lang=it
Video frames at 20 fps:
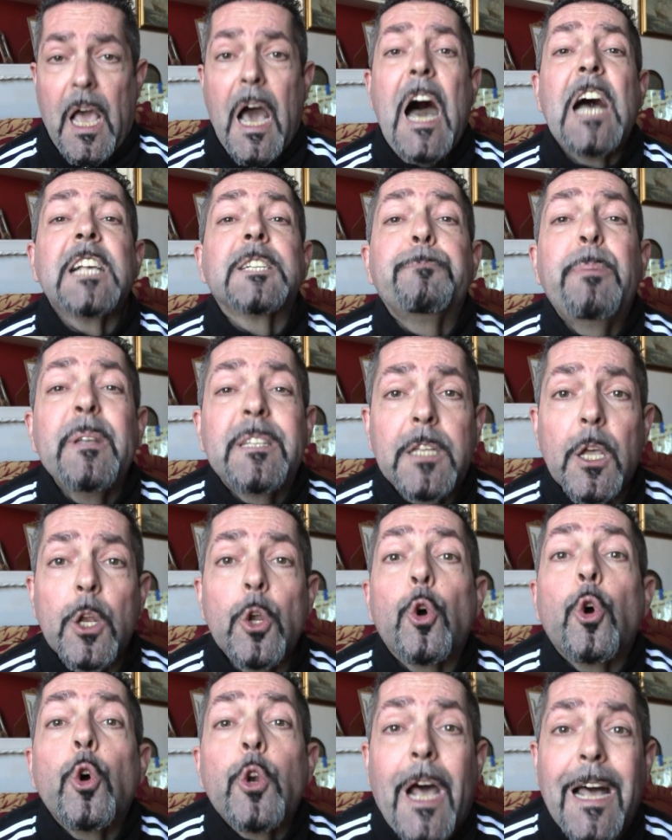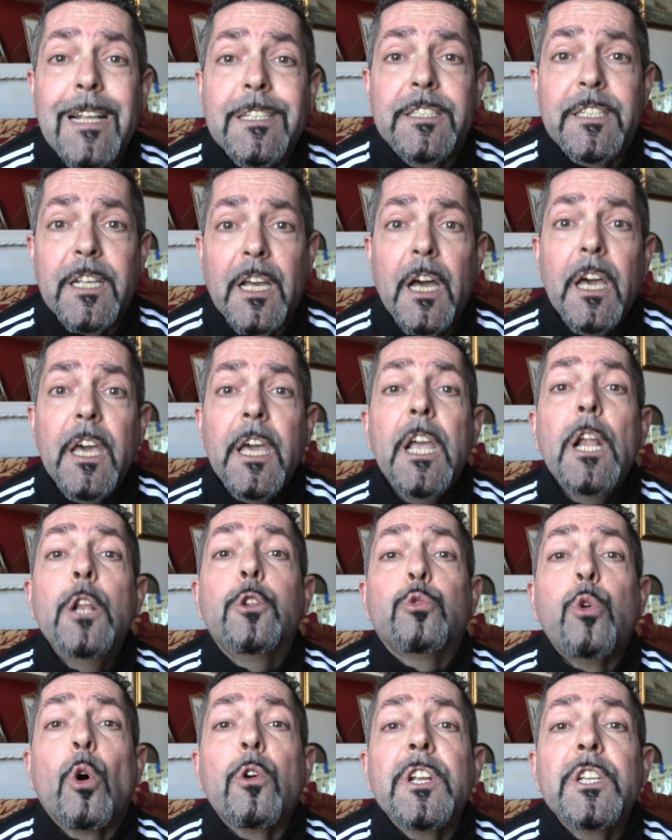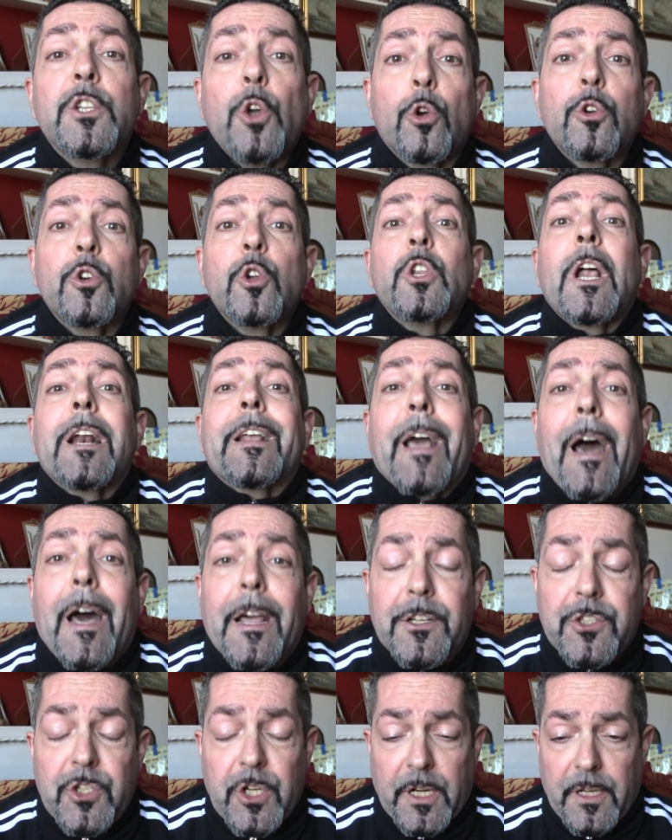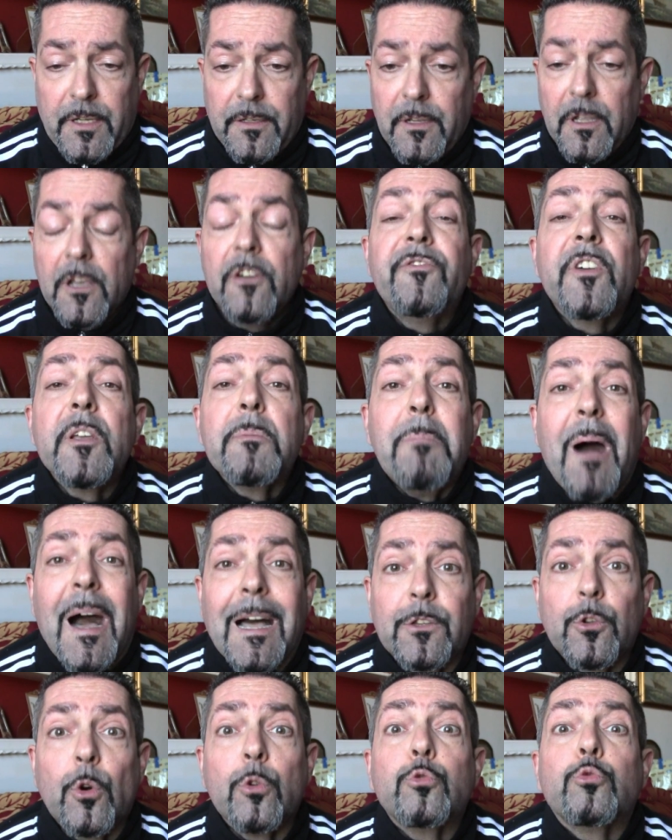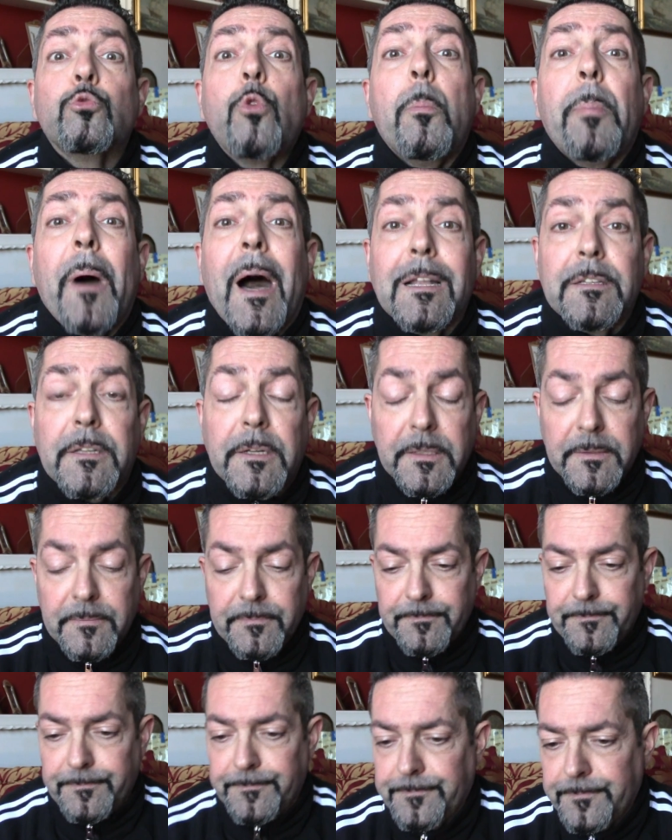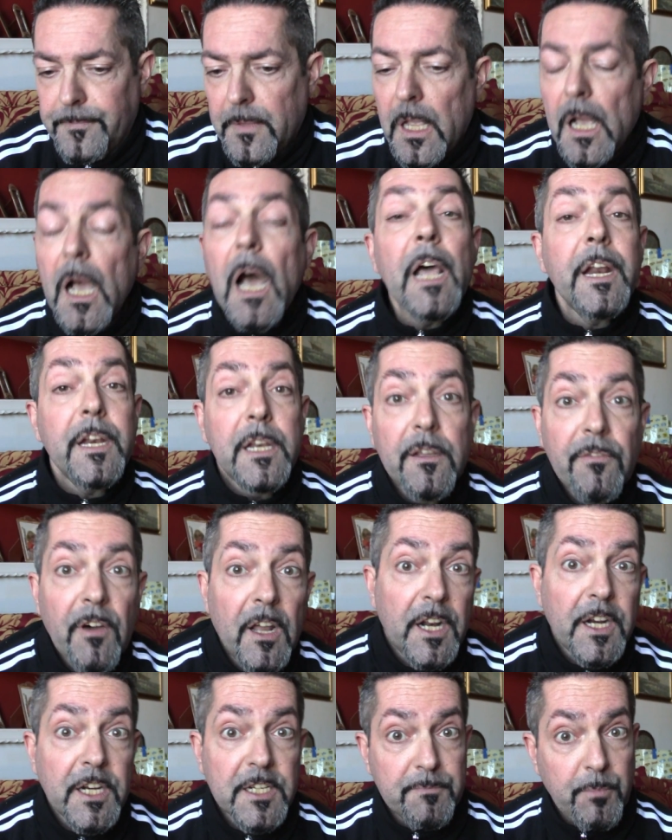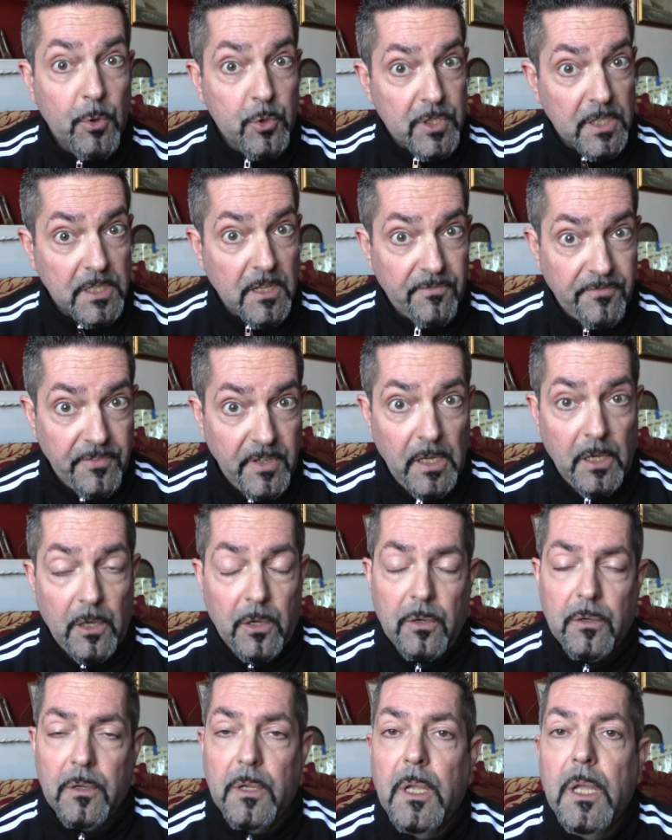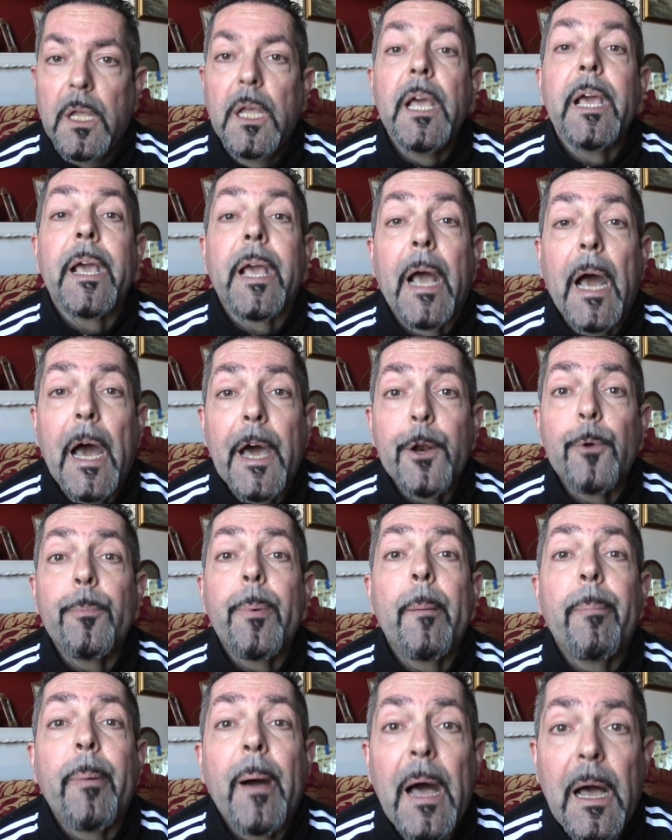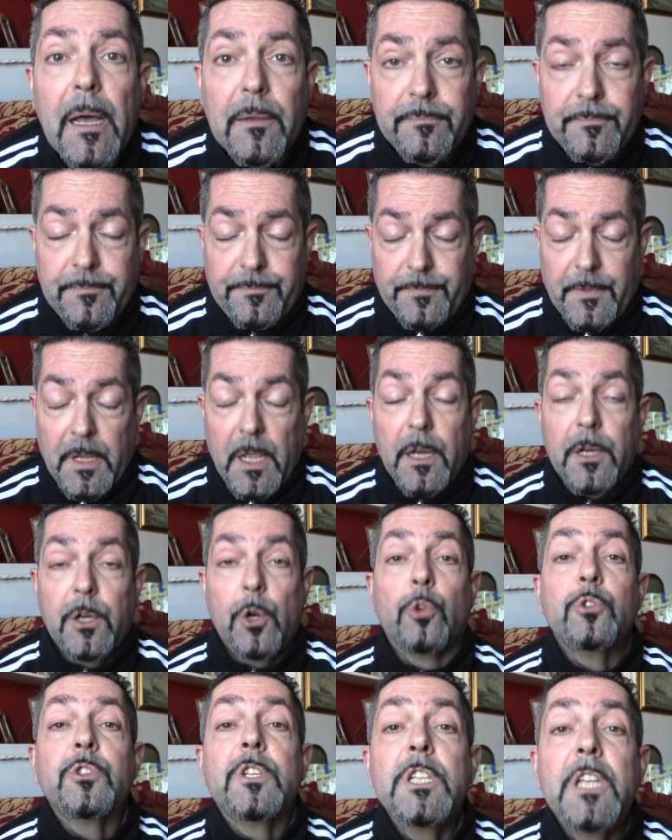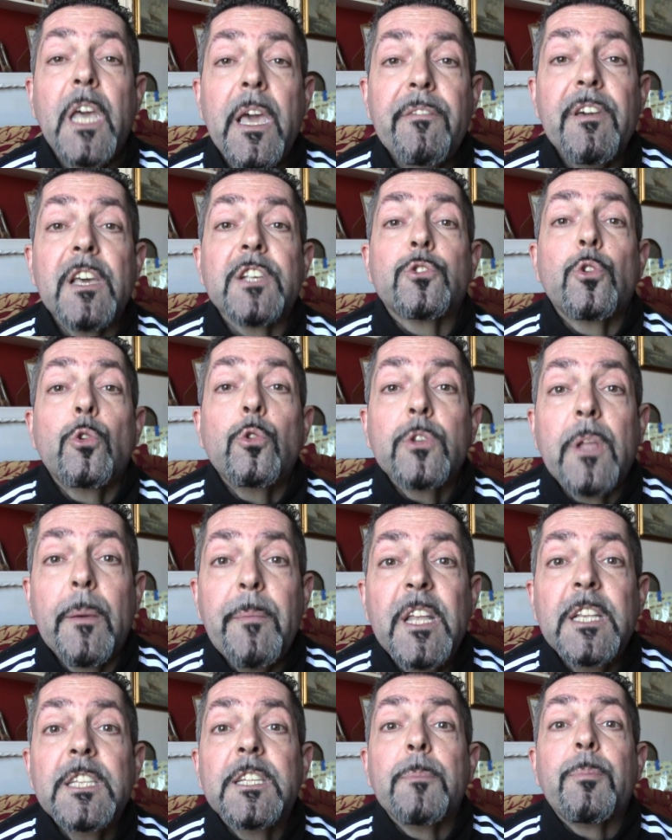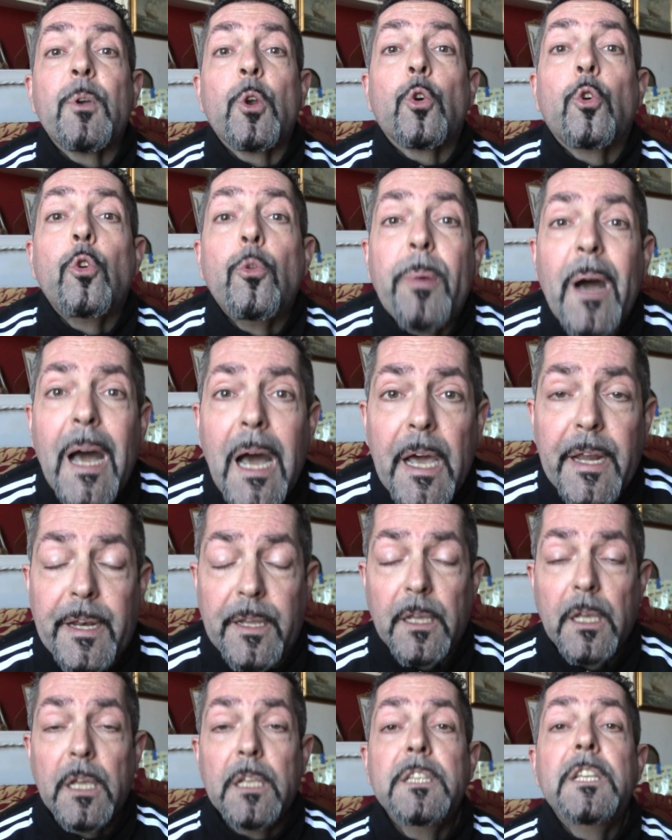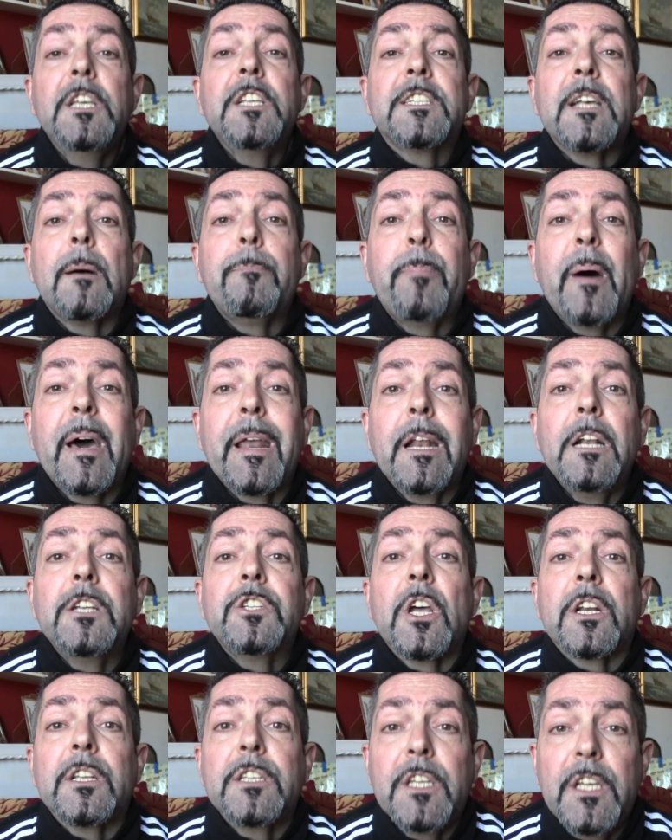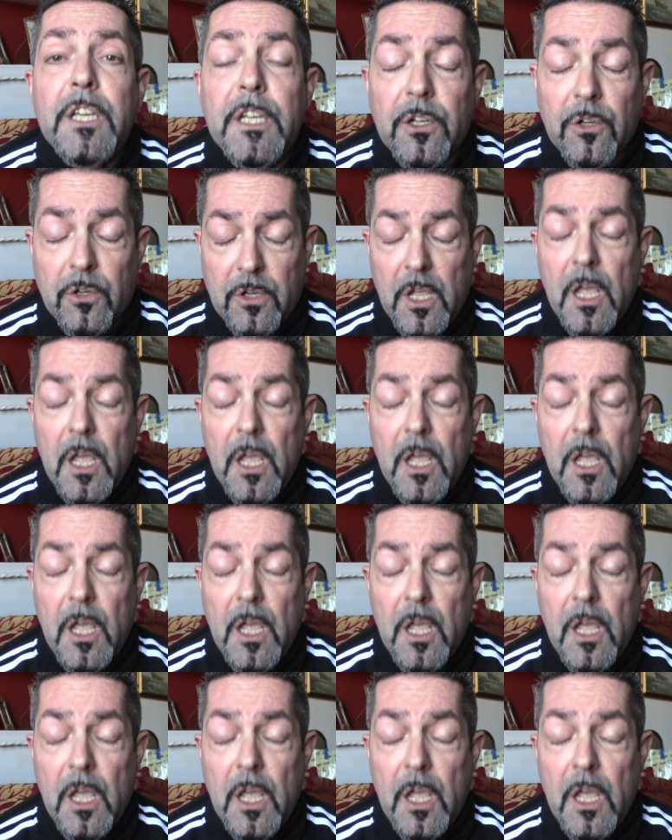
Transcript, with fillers: Aspetterò con ansia il tuo ritorno dal carcere. Firmato tuo padre. Arriva la risposta del figlio. Caro papà, non ti devi assolutamente preoccupare di zappare il giardino